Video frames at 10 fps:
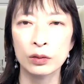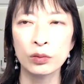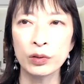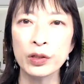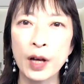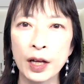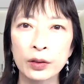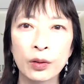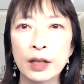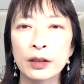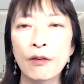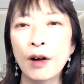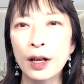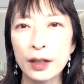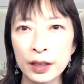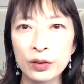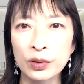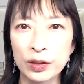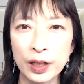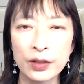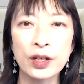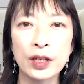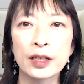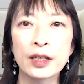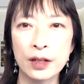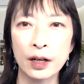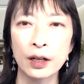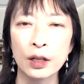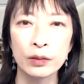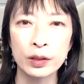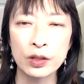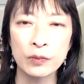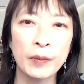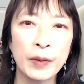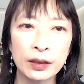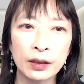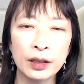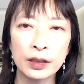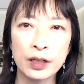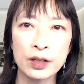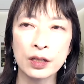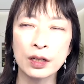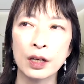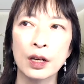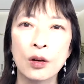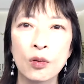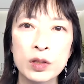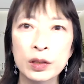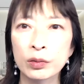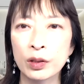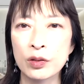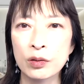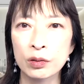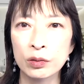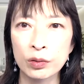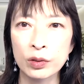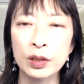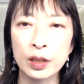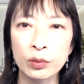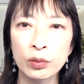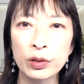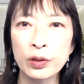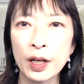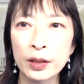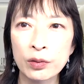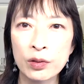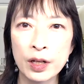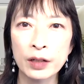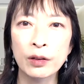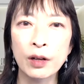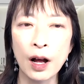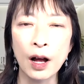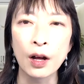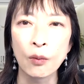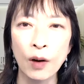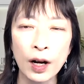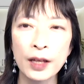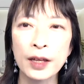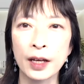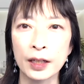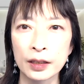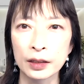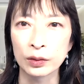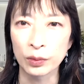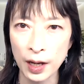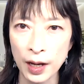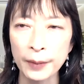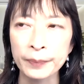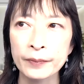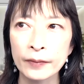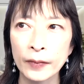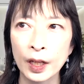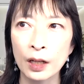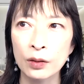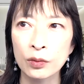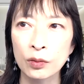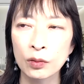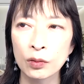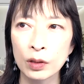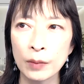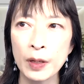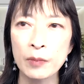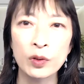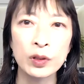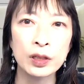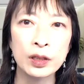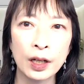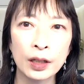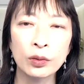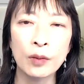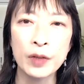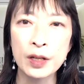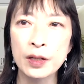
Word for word: どういう反応があるかわかんない時ってあるじゃないですか。私も全く新しい講座とか作る時ってどういう反応されるかわからないので、あの、やっぱりモニターとか皆